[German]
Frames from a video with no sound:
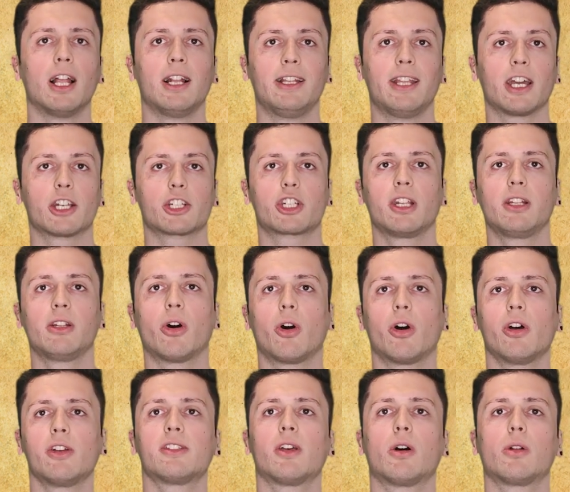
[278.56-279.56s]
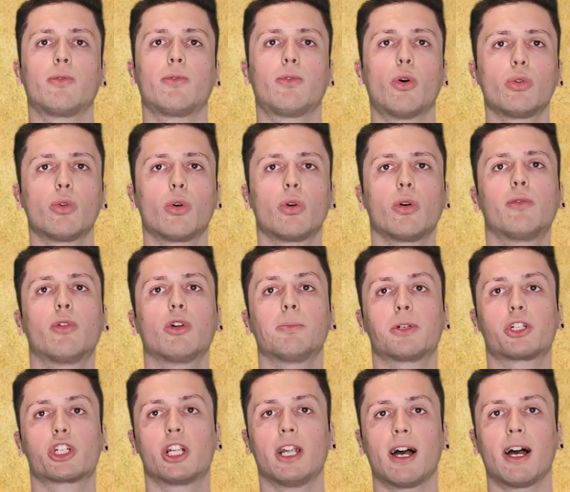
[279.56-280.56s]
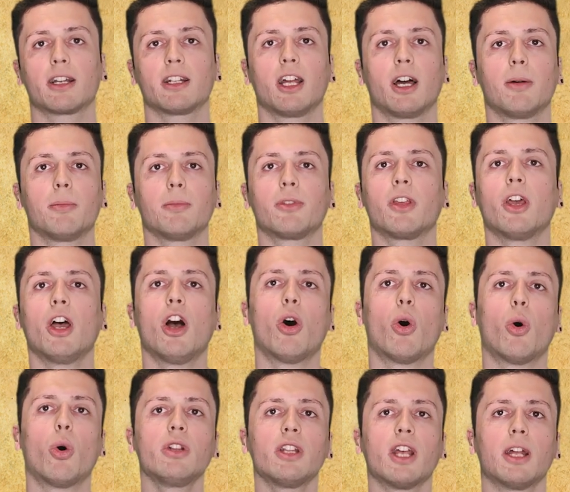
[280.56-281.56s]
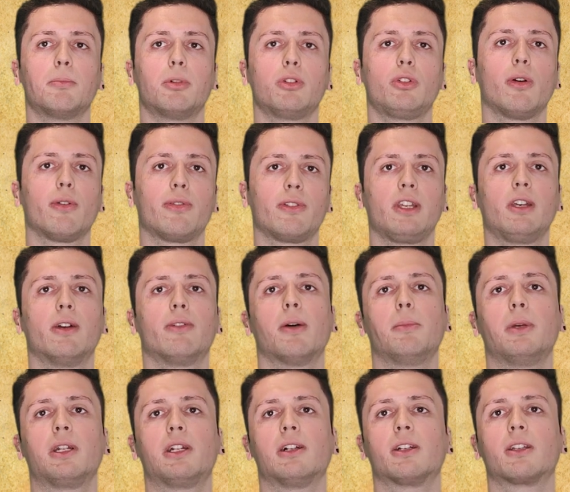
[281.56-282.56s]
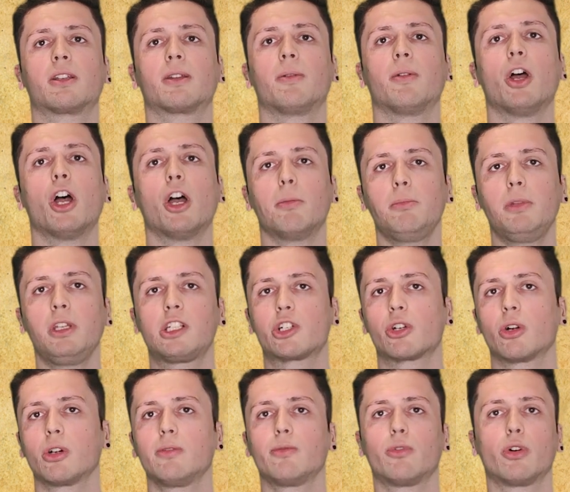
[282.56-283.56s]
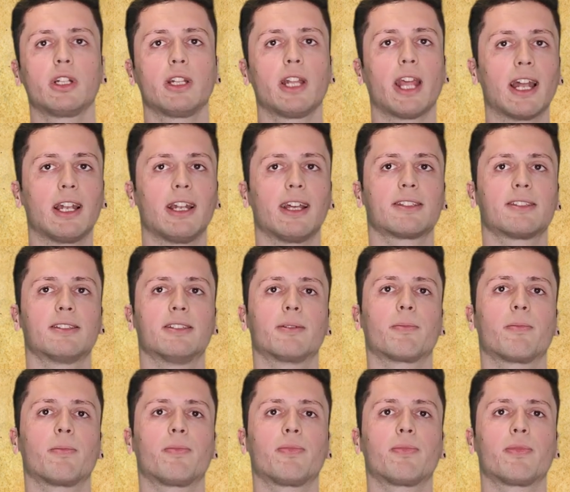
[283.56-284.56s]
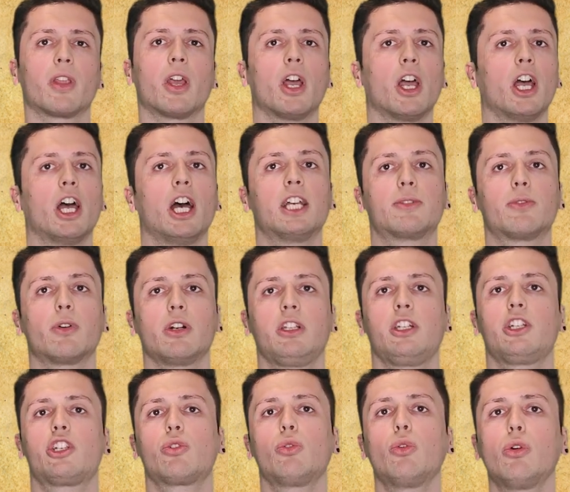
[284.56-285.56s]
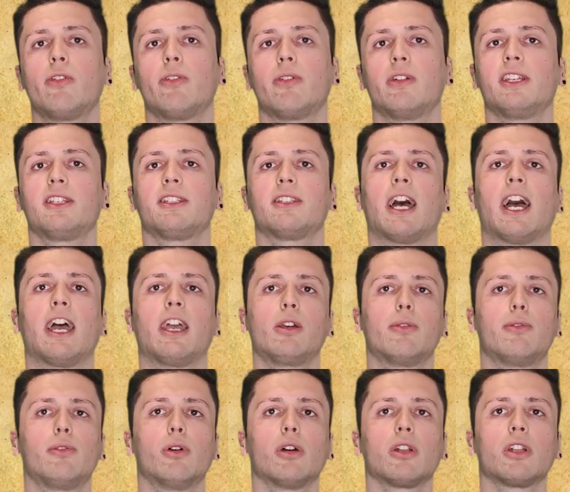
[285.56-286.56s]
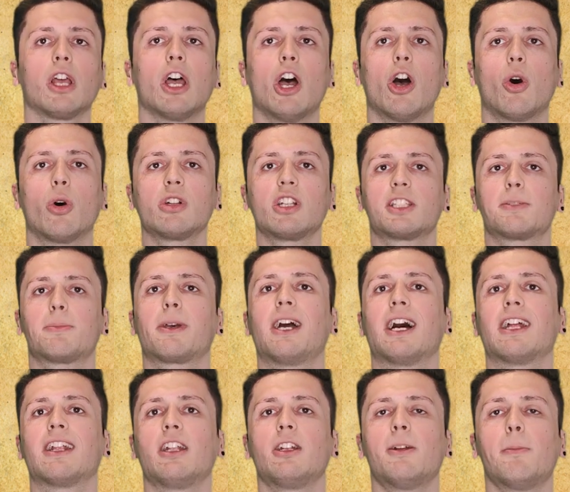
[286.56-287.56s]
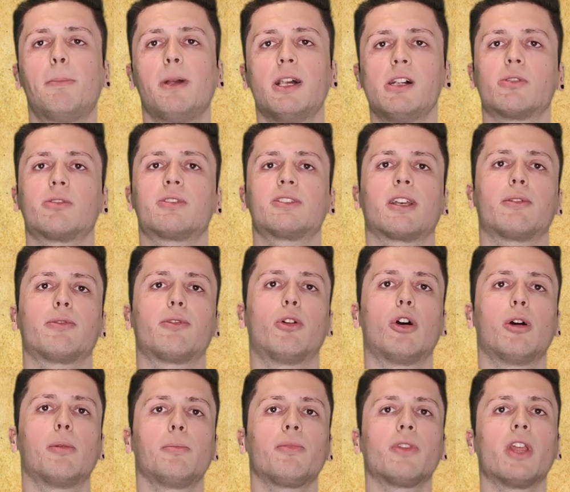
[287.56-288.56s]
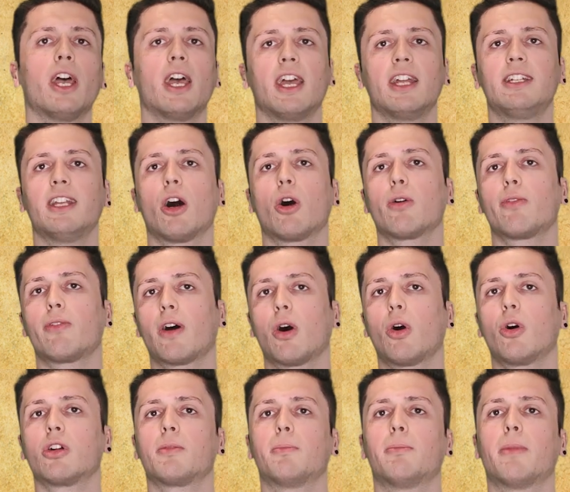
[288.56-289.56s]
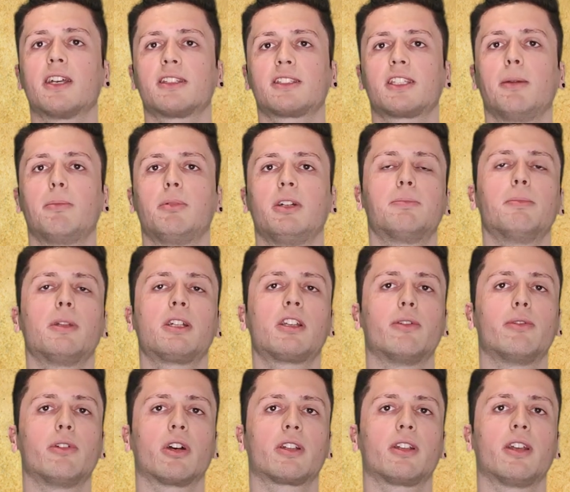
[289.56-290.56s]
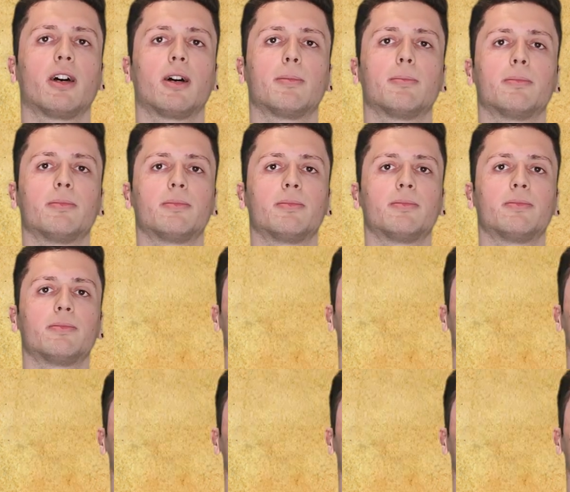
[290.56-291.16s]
Leerstehende Häuser und Wohnungen wurden beschlagnahmt und an Bedürftige vermittelt. Mietschulden wurden erlassen. Es wurde die Schulpflicht eingeführt und es begann eine Bildungsreform, in der auch Frauen maßgeblich mitgewirkt haben.